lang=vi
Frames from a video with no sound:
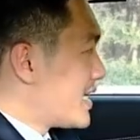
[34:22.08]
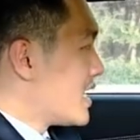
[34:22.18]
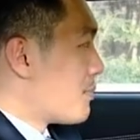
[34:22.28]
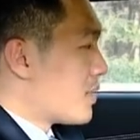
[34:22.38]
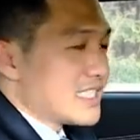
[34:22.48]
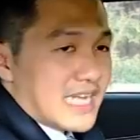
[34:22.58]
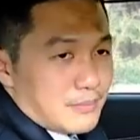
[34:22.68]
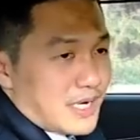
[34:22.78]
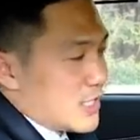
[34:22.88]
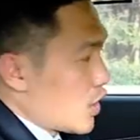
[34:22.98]
bây giờ mới
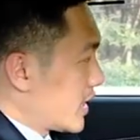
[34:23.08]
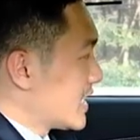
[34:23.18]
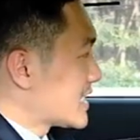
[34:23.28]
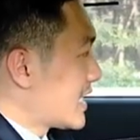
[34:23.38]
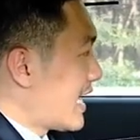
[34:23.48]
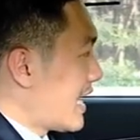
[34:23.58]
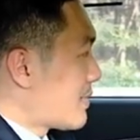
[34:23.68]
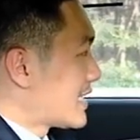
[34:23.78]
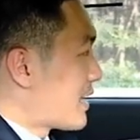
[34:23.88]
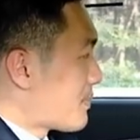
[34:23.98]
trang bị cho cái chiếc xe
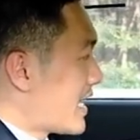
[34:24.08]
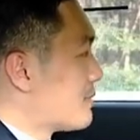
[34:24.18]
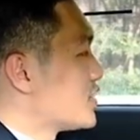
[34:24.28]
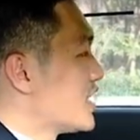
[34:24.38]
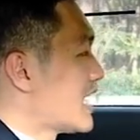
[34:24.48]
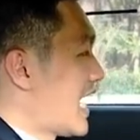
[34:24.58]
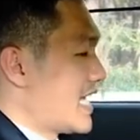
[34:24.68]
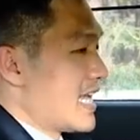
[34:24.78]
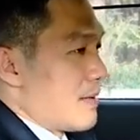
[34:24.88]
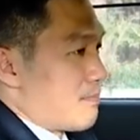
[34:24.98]
E300 AMG
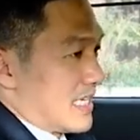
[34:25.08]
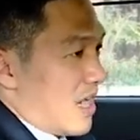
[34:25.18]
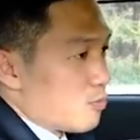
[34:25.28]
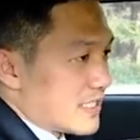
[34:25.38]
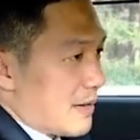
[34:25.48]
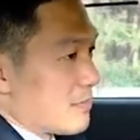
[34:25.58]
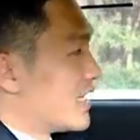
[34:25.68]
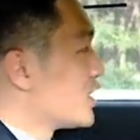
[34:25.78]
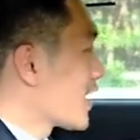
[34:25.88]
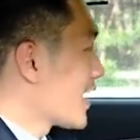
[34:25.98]
này mà không trang
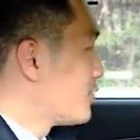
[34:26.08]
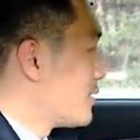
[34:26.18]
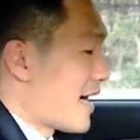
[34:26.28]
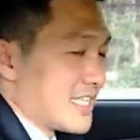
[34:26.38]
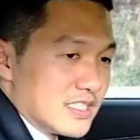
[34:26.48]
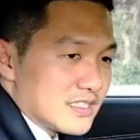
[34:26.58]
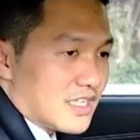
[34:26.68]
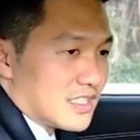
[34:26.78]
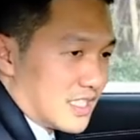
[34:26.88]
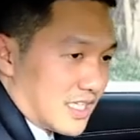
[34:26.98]
bị cho cái phiên bản trước
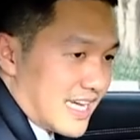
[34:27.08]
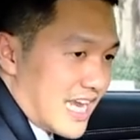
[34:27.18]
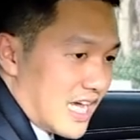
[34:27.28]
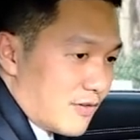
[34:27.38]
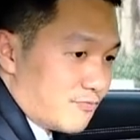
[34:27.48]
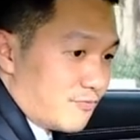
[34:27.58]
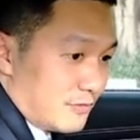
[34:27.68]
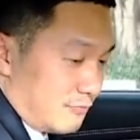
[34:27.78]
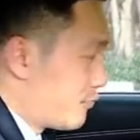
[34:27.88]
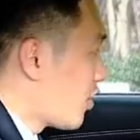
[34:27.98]
đó thì thật ra là
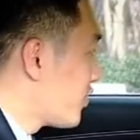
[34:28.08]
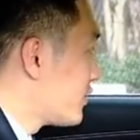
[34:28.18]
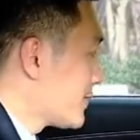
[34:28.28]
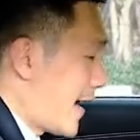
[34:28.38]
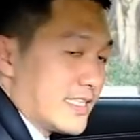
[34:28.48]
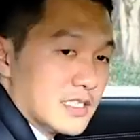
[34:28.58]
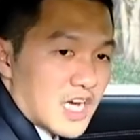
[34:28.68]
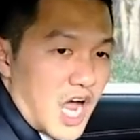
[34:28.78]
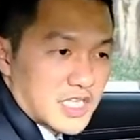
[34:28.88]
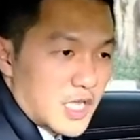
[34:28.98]
đối với phiên bản
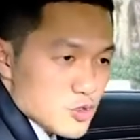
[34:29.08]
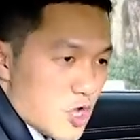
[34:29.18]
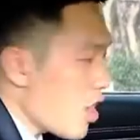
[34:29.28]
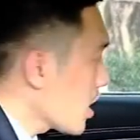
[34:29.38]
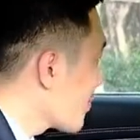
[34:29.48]
trước nó hơi thiếu sót